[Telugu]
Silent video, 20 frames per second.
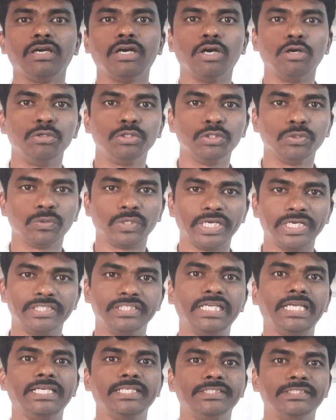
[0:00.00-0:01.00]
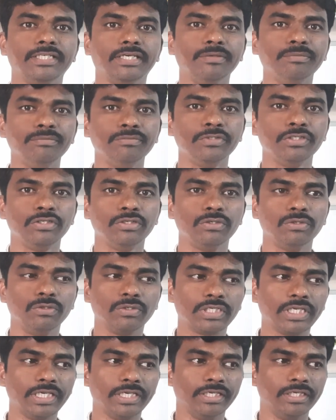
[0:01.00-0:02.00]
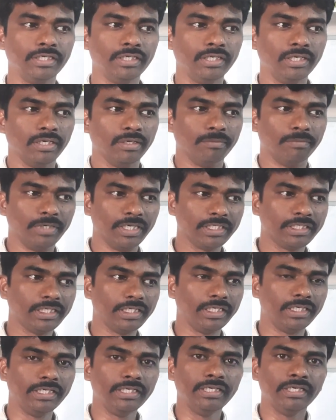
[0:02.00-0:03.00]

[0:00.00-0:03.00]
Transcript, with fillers: హౌ టు రైట్ ద ఎగ్జామ్ ఓకే మనకి